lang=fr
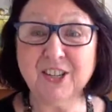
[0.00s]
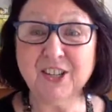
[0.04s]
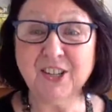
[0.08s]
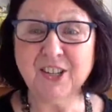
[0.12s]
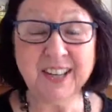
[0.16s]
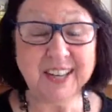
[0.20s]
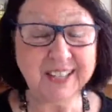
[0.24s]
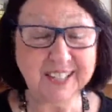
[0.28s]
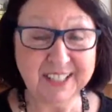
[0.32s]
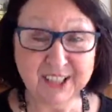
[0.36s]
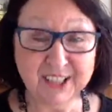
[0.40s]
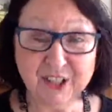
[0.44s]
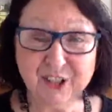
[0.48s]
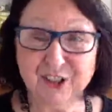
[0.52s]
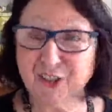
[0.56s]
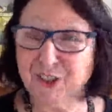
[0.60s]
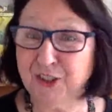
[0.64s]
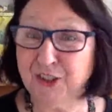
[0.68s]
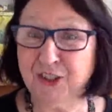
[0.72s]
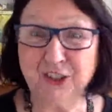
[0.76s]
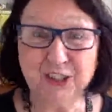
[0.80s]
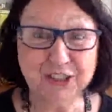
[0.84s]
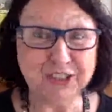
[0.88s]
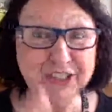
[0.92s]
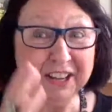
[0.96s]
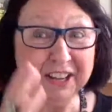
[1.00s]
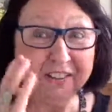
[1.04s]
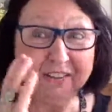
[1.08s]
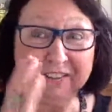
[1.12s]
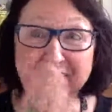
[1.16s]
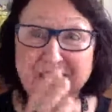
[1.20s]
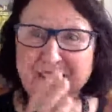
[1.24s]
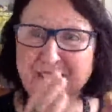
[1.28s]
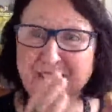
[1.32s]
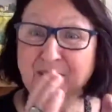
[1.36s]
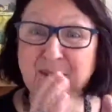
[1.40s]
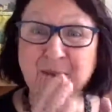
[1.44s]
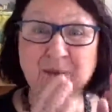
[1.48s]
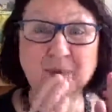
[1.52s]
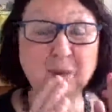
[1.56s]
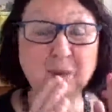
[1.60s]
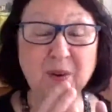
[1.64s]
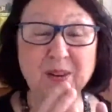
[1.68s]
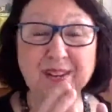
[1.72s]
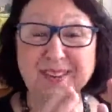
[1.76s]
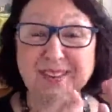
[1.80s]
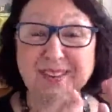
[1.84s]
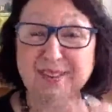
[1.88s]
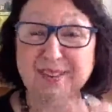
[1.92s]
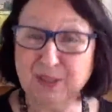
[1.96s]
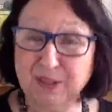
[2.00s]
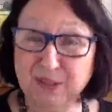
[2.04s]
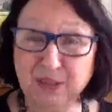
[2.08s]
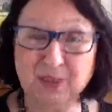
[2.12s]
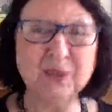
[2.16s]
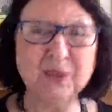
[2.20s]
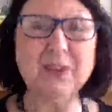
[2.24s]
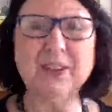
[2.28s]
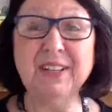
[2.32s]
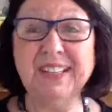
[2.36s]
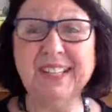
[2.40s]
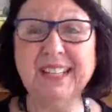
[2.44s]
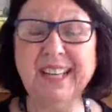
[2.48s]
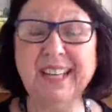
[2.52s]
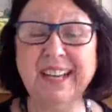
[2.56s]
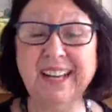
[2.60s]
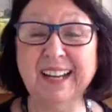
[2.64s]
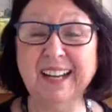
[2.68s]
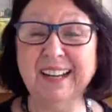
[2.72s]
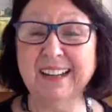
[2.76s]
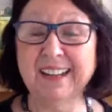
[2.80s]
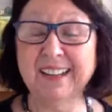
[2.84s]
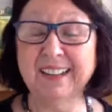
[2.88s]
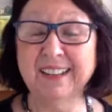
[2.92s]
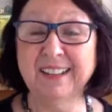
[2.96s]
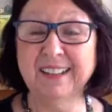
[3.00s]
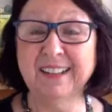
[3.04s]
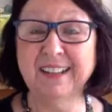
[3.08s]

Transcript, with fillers: je regarde juste en face de moi, sur le terrain,